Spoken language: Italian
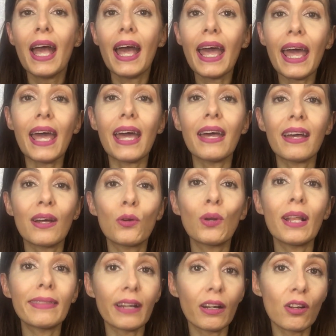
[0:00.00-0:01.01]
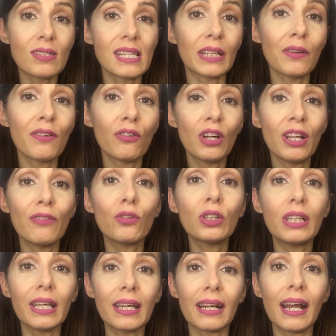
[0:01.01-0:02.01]
E eh, un'altra cosa che vi volevo
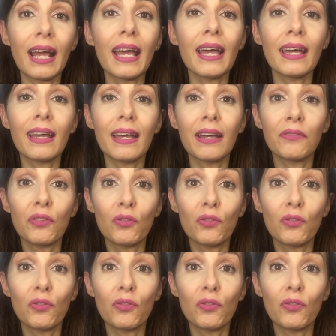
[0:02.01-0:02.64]
dire, eh,